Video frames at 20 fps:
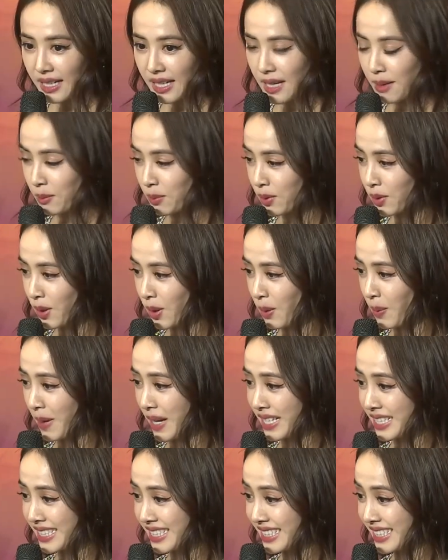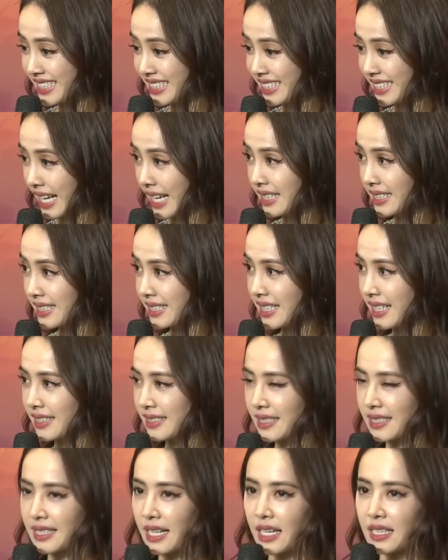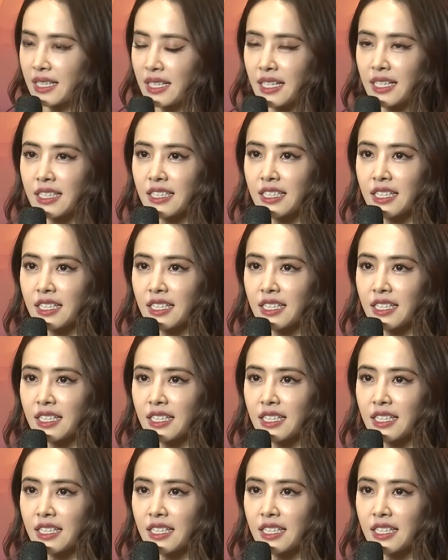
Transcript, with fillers: 还看不够，我已经三唱了三